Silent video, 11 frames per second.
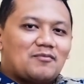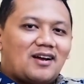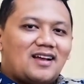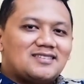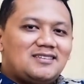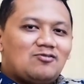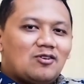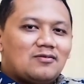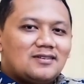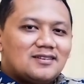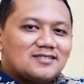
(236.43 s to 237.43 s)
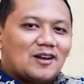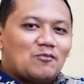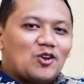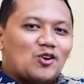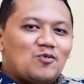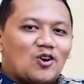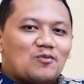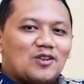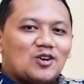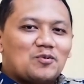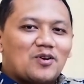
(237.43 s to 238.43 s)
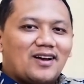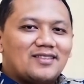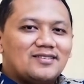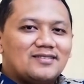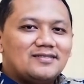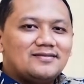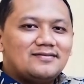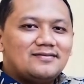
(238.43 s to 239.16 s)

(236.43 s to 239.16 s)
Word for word: Terima kasih. Assalamualaikum warahmatullahi wabarakatuh.